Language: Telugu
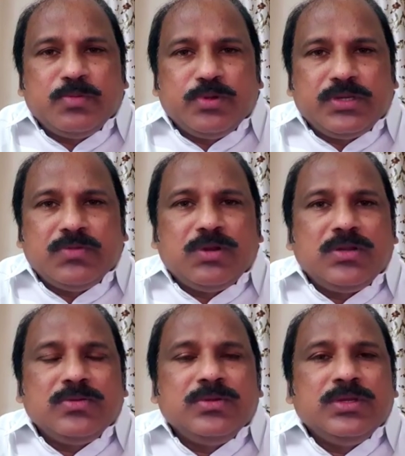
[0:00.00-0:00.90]

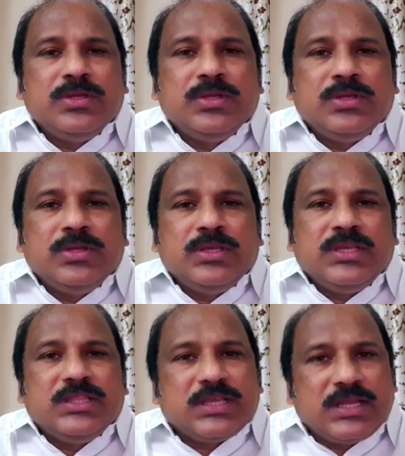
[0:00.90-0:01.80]
బొట్టినవాడు
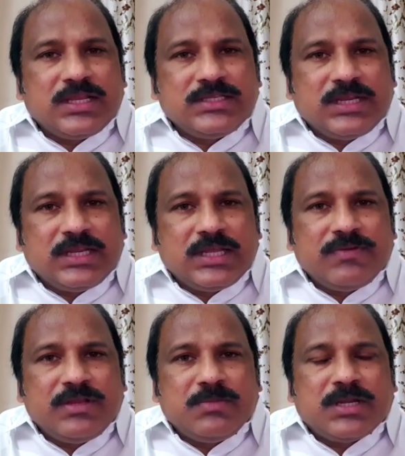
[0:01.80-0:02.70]
ఇంతకన్నా
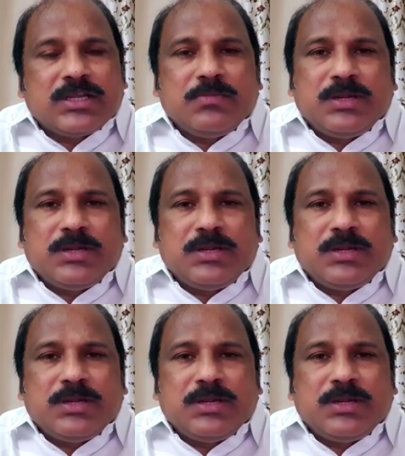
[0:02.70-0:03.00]
చండాలమైన మాటలు